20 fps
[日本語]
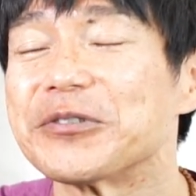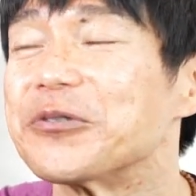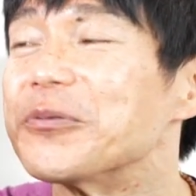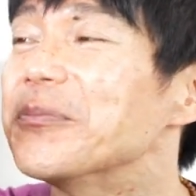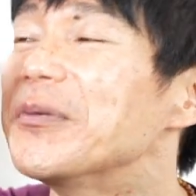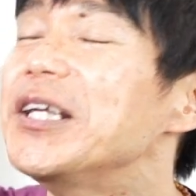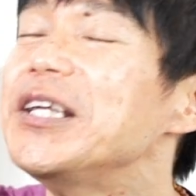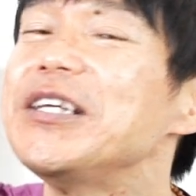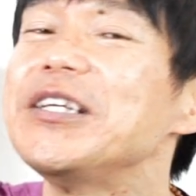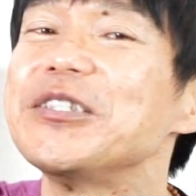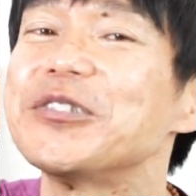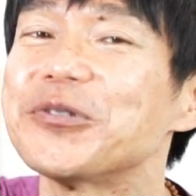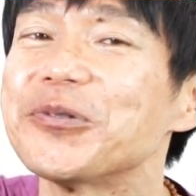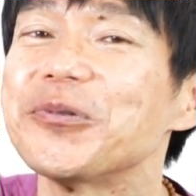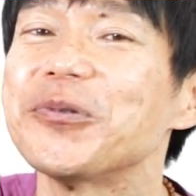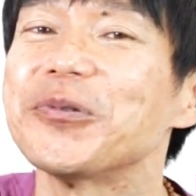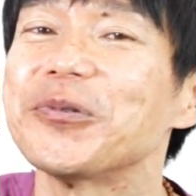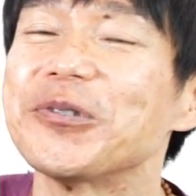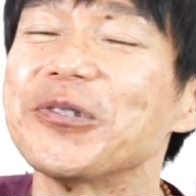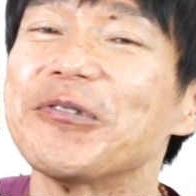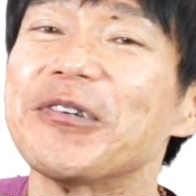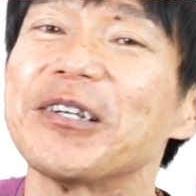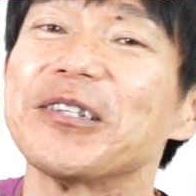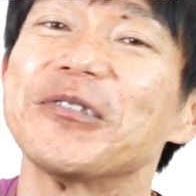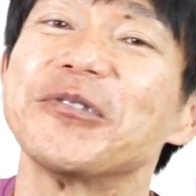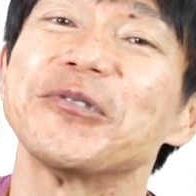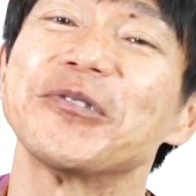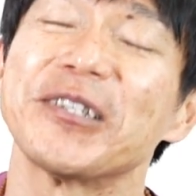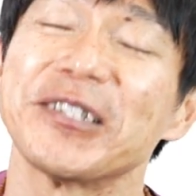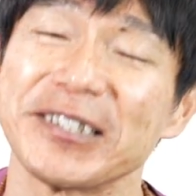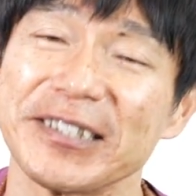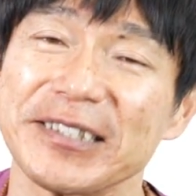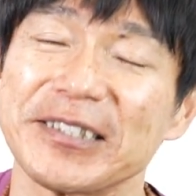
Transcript: その名将と言われてる人たち、